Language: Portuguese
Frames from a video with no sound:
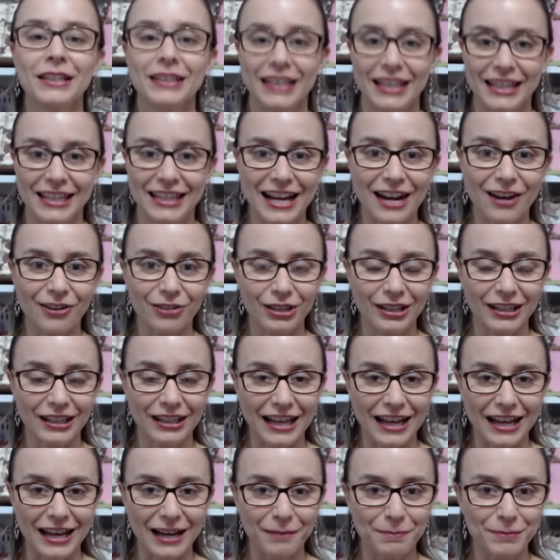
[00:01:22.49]
Tem a aula
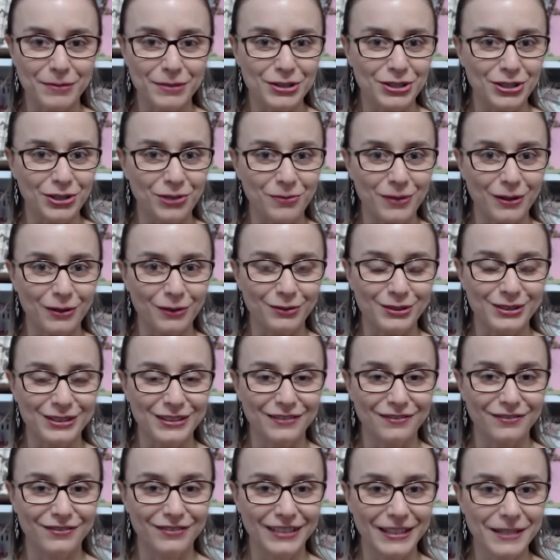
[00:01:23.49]
lá rapidinho para
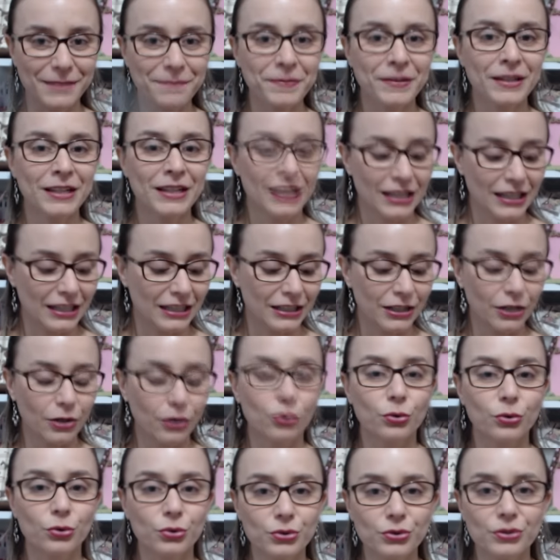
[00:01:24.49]
você ver, em que
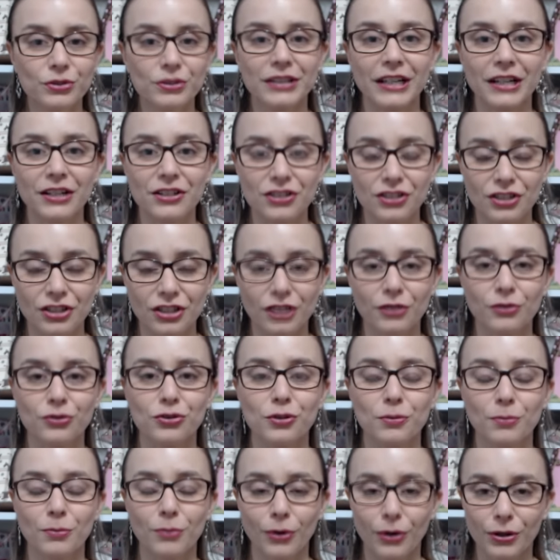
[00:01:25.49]
eu uso certinho, eu
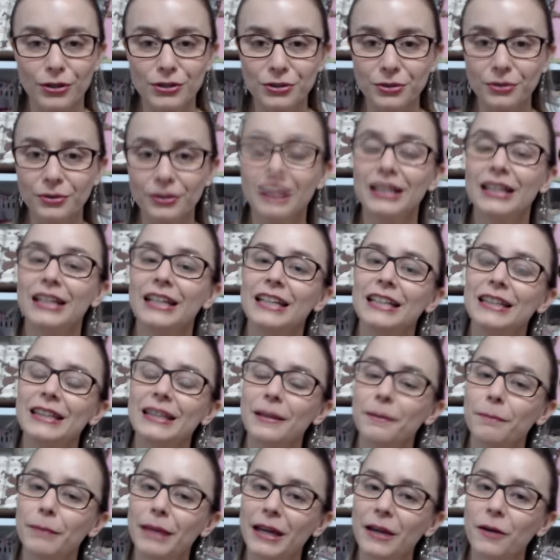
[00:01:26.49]
te mostro. E
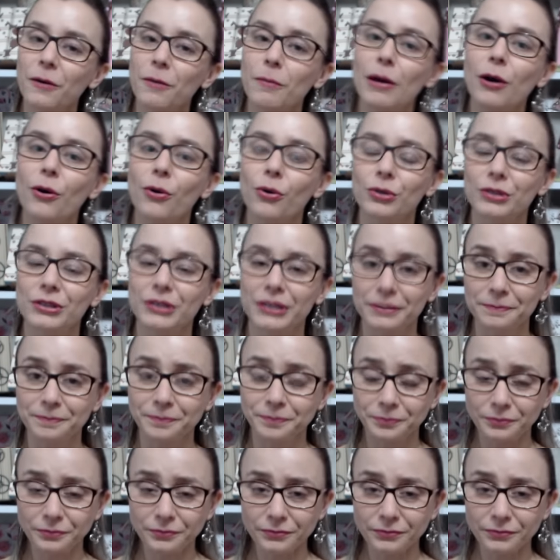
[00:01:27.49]
também uma outra